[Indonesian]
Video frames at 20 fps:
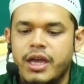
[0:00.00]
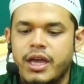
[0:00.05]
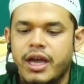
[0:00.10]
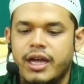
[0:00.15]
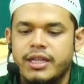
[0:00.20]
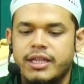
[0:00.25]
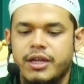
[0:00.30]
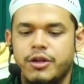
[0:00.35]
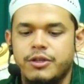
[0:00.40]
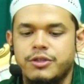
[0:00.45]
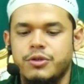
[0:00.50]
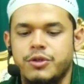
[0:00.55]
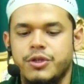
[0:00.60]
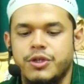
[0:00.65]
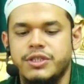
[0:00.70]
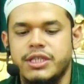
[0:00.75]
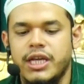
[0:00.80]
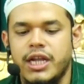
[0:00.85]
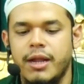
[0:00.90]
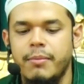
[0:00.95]
Kata Rasulullah
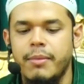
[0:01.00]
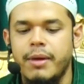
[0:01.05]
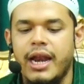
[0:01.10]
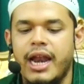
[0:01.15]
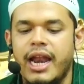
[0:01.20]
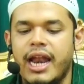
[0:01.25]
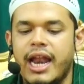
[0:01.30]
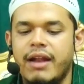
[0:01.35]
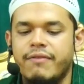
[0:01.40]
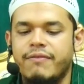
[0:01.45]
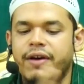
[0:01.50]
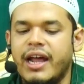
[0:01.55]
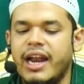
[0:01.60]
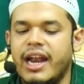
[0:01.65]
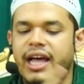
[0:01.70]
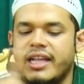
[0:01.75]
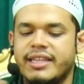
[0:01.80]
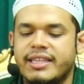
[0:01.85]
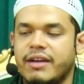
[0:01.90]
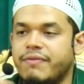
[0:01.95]
SAW,
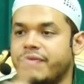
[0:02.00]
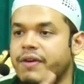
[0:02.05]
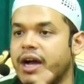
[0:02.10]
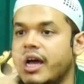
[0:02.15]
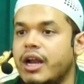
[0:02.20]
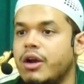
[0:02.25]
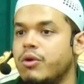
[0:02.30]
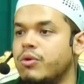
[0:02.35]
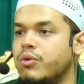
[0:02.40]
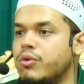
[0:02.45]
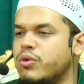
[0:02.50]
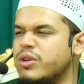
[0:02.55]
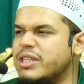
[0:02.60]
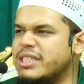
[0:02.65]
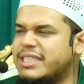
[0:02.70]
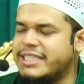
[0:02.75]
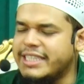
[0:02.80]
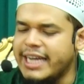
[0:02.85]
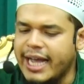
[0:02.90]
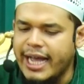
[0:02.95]
Fala taf'alu
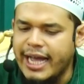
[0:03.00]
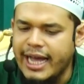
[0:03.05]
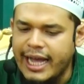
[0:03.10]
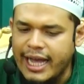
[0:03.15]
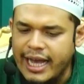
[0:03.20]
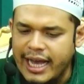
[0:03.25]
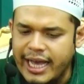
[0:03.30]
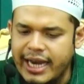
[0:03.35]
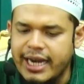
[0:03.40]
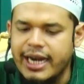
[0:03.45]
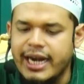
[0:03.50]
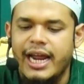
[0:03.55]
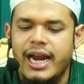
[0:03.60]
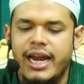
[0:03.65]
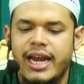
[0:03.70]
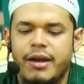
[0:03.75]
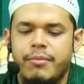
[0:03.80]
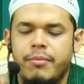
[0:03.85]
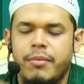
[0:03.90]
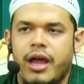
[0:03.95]
Jangan
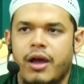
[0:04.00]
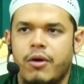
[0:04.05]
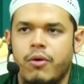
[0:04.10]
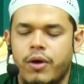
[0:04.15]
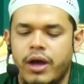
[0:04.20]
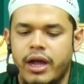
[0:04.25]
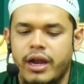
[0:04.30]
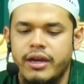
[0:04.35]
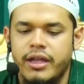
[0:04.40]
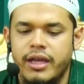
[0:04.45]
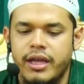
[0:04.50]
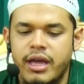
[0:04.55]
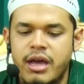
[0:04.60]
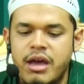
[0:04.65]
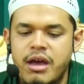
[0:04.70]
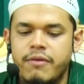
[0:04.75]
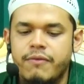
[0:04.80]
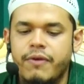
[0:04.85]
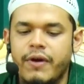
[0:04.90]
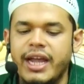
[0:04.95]
kalian melakukannya.
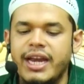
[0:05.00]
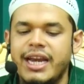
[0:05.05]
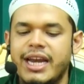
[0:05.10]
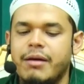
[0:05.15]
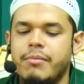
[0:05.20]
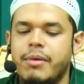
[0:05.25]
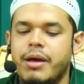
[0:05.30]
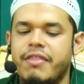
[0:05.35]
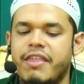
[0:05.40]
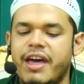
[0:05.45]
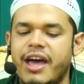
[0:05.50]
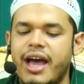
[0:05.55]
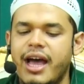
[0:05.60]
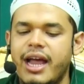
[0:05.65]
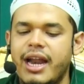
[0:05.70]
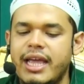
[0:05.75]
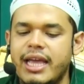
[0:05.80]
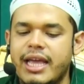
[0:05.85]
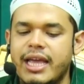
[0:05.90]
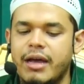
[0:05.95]
Fa inna
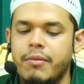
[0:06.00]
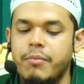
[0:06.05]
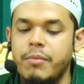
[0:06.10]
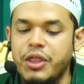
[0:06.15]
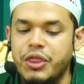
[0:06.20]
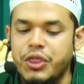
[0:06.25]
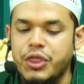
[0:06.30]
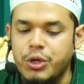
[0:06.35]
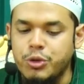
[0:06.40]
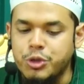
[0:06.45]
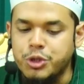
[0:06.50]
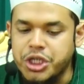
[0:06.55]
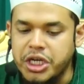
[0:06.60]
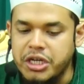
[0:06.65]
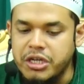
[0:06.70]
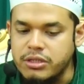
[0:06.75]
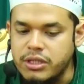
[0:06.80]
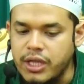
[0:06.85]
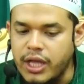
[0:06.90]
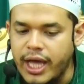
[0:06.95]
madzalika mithlu
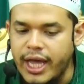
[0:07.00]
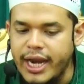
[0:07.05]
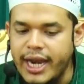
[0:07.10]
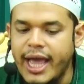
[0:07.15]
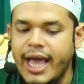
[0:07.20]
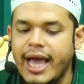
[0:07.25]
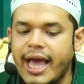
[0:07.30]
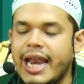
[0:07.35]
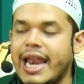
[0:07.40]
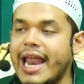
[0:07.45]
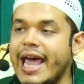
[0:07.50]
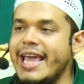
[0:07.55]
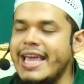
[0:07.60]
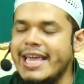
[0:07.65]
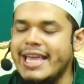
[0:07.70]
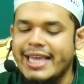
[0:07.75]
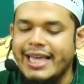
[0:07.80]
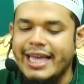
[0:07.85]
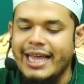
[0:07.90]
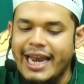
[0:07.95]
syaitan
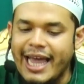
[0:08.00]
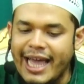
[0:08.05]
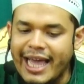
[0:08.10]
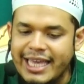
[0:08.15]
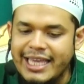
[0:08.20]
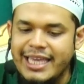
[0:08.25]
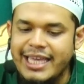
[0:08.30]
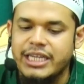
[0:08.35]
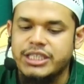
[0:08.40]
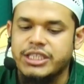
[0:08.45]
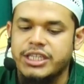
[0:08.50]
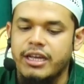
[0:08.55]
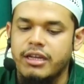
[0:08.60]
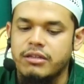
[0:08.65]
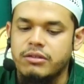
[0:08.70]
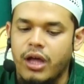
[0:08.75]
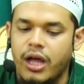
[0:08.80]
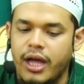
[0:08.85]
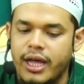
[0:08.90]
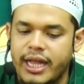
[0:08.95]
laqiya
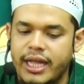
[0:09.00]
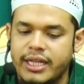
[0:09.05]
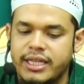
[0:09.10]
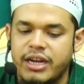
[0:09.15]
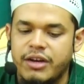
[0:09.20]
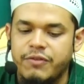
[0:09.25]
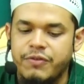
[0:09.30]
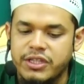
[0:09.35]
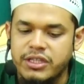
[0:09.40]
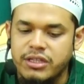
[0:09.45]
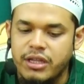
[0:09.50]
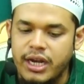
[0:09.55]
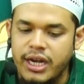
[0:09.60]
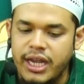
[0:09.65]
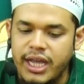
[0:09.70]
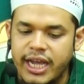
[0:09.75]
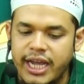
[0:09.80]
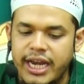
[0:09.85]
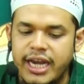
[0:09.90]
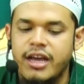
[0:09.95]
syaitanatan fi
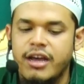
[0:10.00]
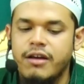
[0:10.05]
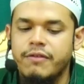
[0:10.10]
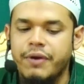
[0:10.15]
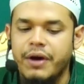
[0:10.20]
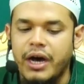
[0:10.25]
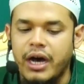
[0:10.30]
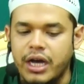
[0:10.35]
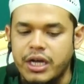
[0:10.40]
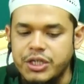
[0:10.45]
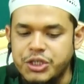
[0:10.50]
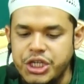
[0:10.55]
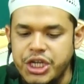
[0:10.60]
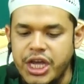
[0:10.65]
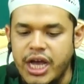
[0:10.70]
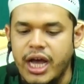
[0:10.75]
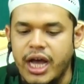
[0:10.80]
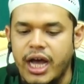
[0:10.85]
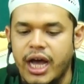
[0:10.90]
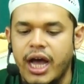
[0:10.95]
tariqin
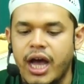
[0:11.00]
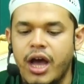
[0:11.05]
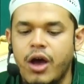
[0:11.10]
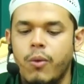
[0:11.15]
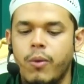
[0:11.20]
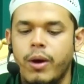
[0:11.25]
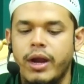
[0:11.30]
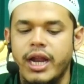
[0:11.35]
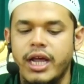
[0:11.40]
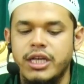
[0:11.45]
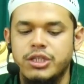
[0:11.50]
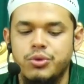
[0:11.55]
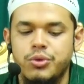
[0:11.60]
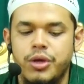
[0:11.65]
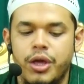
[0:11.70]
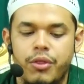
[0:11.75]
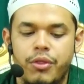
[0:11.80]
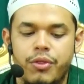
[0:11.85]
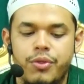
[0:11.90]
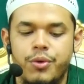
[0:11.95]
faghasyiha wa nasu
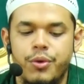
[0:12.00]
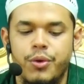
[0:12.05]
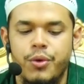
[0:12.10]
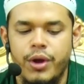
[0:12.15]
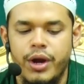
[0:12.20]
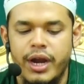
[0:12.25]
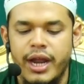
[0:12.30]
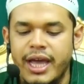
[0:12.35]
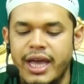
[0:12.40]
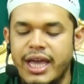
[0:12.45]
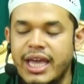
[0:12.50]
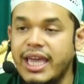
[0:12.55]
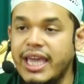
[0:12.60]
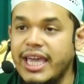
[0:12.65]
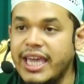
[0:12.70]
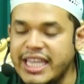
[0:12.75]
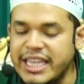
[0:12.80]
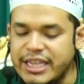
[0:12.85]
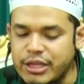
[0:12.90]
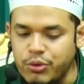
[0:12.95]
yanzurun.
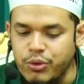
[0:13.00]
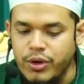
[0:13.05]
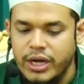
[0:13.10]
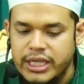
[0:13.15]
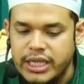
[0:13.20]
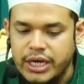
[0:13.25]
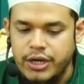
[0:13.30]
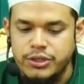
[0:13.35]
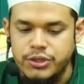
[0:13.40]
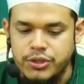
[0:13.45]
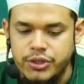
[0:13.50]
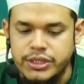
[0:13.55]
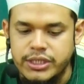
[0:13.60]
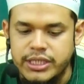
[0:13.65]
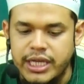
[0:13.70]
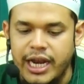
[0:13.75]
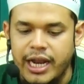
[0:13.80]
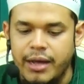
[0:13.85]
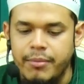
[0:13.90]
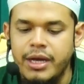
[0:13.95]
Itu kata Rasulullah
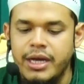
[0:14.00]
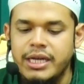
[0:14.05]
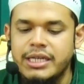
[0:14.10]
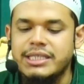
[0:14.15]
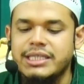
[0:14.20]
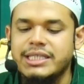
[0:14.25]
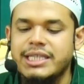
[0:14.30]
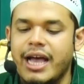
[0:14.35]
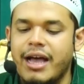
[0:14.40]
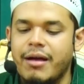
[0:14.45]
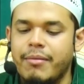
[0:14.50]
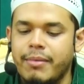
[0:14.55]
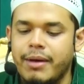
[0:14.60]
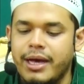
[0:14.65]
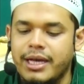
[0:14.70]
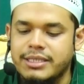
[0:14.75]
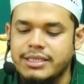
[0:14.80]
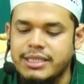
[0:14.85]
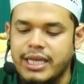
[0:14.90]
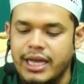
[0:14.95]
SAW
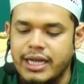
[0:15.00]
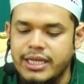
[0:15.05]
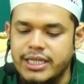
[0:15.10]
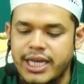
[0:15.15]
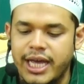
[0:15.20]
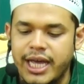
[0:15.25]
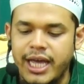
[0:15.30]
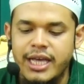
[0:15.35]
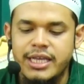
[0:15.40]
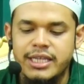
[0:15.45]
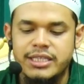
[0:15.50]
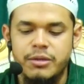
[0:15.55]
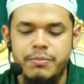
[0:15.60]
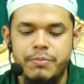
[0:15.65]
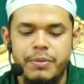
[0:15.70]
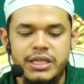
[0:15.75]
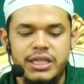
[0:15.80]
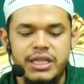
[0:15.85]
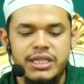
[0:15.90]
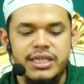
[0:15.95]
sama saja
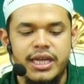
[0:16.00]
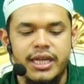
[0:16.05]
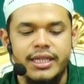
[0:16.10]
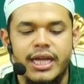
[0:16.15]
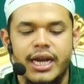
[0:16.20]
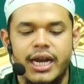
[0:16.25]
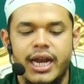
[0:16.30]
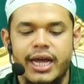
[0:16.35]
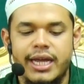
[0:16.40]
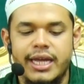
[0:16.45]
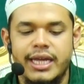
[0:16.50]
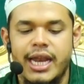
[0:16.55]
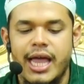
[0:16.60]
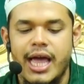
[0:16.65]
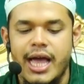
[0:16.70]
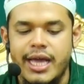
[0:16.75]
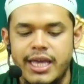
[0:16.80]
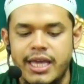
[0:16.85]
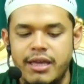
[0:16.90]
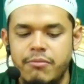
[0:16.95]
seperti setan
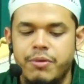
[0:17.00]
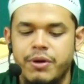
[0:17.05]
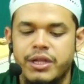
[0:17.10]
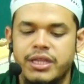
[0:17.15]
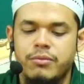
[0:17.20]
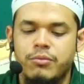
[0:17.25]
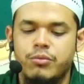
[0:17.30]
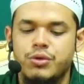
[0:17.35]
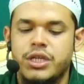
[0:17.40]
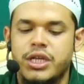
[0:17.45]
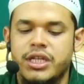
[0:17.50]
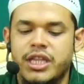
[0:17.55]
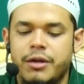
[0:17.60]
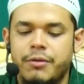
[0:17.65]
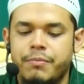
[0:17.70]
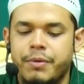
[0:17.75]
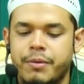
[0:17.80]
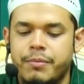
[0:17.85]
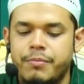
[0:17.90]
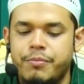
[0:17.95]
laki-laki bertemu
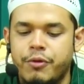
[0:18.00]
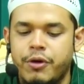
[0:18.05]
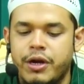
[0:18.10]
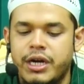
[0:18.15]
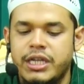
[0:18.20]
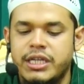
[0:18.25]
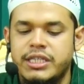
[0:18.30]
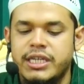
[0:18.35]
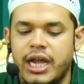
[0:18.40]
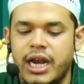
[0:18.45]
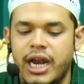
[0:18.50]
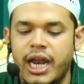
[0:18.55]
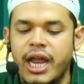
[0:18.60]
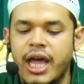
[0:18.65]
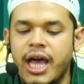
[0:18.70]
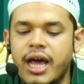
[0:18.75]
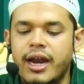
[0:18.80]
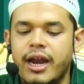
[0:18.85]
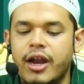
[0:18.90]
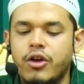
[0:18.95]
setan perempuan di jalan
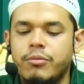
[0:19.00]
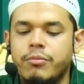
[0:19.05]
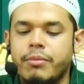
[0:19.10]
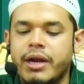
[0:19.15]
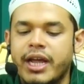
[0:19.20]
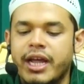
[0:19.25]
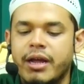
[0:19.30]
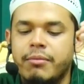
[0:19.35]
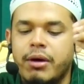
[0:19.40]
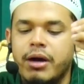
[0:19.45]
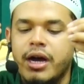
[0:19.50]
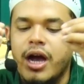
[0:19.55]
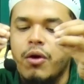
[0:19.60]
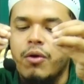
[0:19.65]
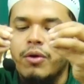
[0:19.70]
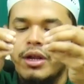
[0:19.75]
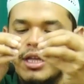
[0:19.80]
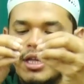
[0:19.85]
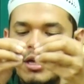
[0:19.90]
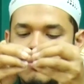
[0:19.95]
lalu mereka
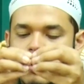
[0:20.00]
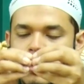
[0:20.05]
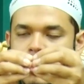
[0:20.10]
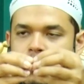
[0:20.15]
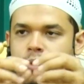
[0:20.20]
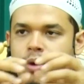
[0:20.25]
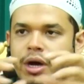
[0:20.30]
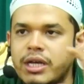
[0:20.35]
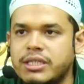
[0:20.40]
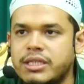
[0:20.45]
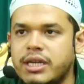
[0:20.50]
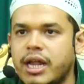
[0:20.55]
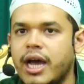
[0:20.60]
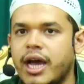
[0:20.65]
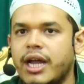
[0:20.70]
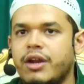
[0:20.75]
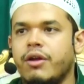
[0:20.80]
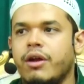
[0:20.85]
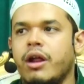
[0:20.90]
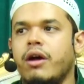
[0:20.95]
menggaulinya berdua
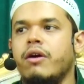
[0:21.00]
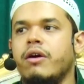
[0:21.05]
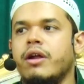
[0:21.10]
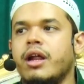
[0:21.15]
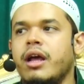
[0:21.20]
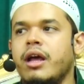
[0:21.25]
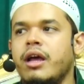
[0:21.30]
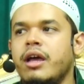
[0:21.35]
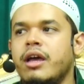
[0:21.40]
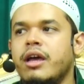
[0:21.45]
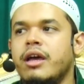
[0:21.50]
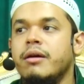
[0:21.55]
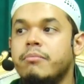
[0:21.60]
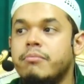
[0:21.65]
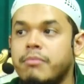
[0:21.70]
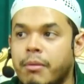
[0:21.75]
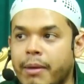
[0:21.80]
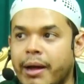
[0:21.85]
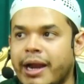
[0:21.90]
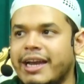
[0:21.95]
sedangkan orang-orang
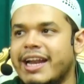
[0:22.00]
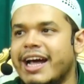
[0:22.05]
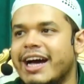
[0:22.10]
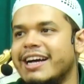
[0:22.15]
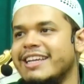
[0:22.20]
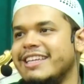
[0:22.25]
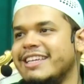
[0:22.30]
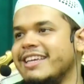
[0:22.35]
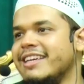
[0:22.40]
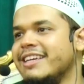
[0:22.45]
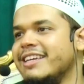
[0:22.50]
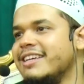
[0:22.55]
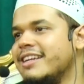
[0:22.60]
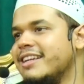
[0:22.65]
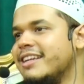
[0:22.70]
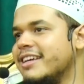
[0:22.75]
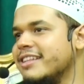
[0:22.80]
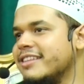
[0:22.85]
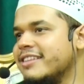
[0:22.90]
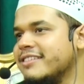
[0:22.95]
memandangnya.
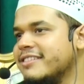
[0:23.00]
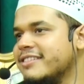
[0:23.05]
Lihat.